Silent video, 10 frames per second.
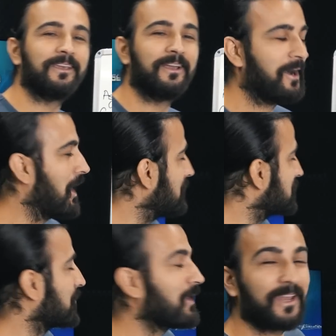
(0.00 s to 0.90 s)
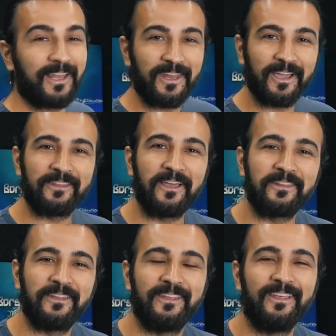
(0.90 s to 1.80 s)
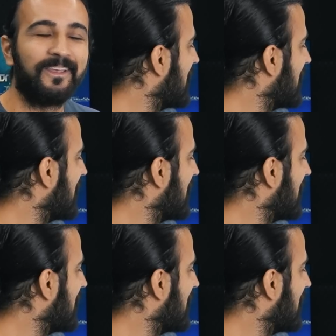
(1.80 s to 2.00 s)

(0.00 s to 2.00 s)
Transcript: ki abi dolar alana kadar dedi.